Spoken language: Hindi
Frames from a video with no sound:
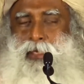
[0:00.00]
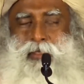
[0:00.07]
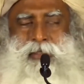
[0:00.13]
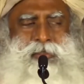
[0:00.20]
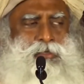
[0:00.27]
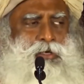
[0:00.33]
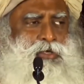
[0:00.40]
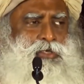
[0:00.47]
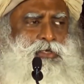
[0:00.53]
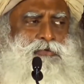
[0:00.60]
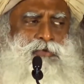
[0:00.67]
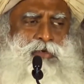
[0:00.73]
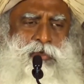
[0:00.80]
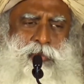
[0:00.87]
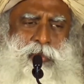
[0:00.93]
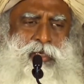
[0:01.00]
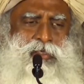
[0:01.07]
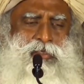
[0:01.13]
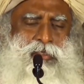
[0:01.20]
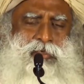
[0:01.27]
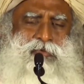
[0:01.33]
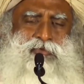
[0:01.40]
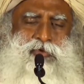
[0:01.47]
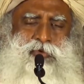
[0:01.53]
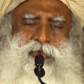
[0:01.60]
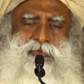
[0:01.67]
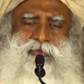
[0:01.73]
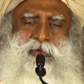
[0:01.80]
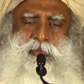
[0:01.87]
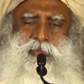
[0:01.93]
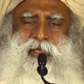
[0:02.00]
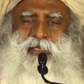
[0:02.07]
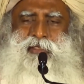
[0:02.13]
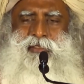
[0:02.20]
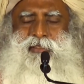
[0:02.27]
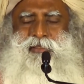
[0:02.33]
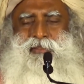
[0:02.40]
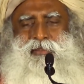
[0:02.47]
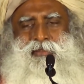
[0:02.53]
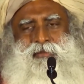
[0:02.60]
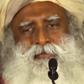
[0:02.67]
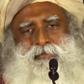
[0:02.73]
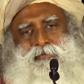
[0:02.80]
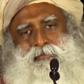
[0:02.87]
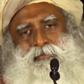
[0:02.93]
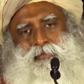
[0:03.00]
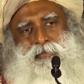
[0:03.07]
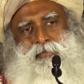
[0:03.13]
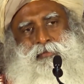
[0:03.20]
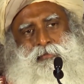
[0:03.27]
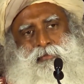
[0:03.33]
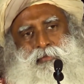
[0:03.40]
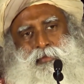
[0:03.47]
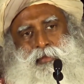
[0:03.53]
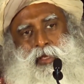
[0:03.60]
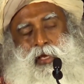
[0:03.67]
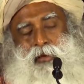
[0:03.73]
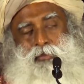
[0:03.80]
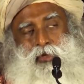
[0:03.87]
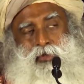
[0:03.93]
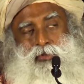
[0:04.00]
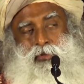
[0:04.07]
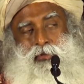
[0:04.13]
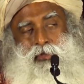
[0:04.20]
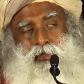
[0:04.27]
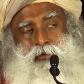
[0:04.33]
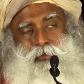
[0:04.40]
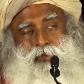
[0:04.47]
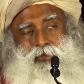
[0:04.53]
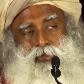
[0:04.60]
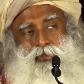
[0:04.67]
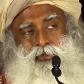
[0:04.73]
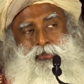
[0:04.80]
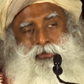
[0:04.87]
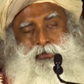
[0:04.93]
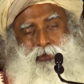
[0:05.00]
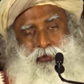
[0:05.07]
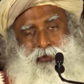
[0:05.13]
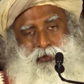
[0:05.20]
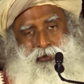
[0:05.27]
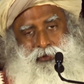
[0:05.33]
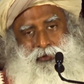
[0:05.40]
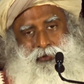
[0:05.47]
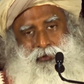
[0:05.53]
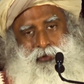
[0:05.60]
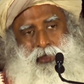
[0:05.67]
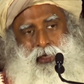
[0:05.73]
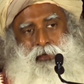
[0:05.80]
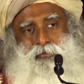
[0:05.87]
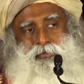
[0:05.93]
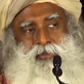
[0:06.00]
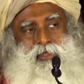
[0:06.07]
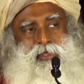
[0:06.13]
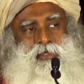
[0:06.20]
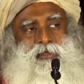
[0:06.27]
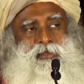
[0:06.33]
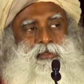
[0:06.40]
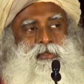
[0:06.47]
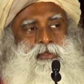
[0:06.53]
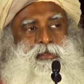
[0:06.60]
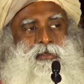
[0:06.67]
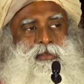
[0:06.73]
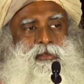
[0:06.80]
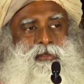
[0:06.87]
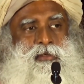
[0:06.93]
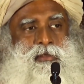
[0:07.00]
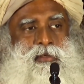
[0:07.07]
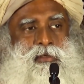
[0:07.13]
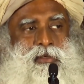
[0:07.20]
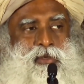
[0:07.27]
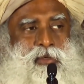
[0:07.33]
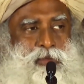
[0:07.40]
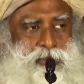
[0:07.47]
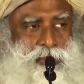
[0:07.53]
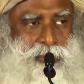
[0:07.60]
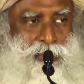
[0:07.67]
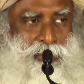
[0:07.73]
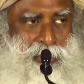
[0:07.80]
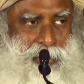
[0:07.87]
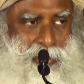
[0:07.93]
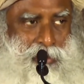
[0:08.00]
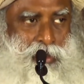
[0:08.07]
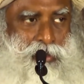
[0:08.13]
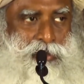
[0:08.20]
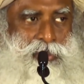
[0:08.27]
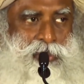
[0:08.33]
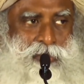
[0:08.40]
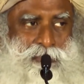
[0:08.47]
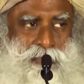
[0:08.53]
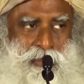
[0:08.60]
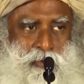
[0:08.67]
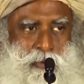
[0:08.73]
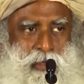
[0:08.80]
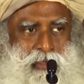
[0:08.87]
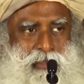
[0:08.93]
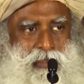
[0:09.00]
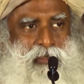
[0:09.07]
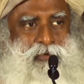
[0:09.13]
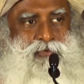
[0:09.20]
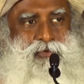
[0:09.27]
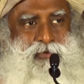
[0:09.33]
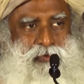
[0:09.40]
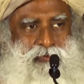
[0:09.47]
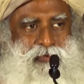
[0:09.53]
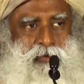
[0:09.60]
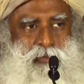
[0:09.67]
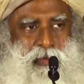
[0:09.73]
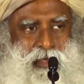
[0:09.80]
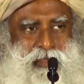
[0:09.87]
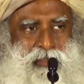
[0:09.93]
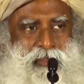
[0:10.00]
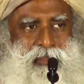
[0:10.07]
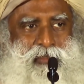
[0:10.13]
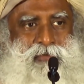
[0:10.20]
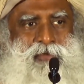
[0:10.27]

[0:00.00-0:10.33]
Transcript: ये अभ्यास अलग अलग तरह से सिखाया जाता है मैं गलतियां नहीं बता रहा मैं कह रहा हूँ इसे अलग अलग जगहों में अलग अलग वजहों से